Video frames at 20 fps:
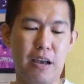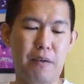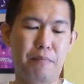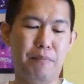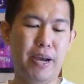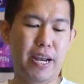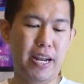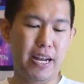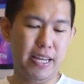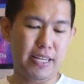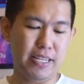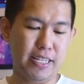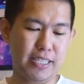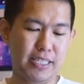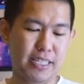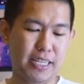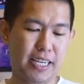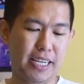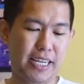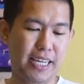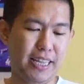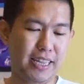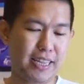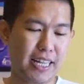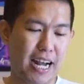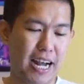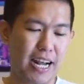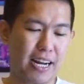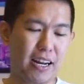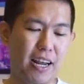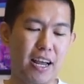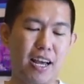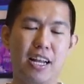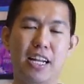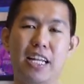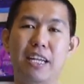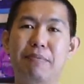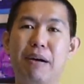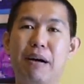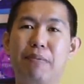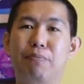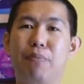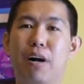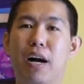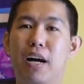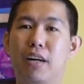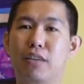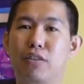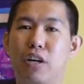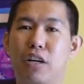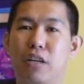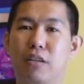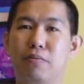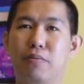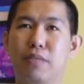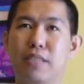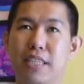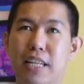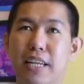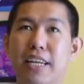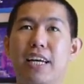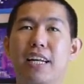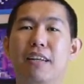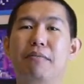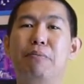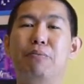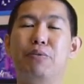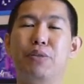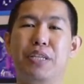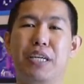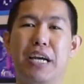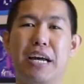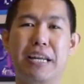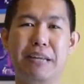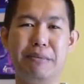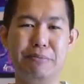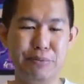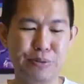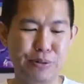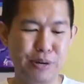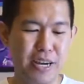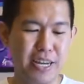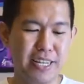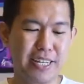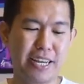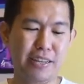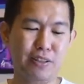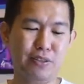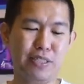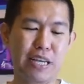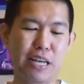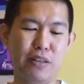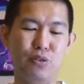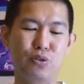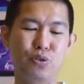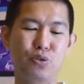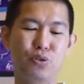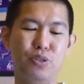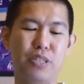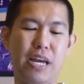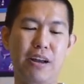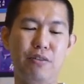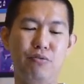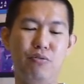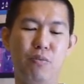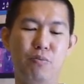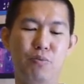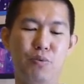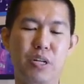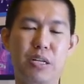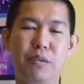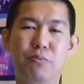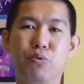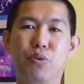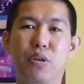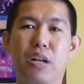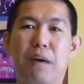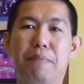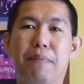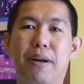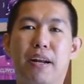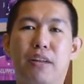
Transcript: bedanya sekitar 5 uh, ah, sorry, sekitar ya 53.000 yaitu 1.020.851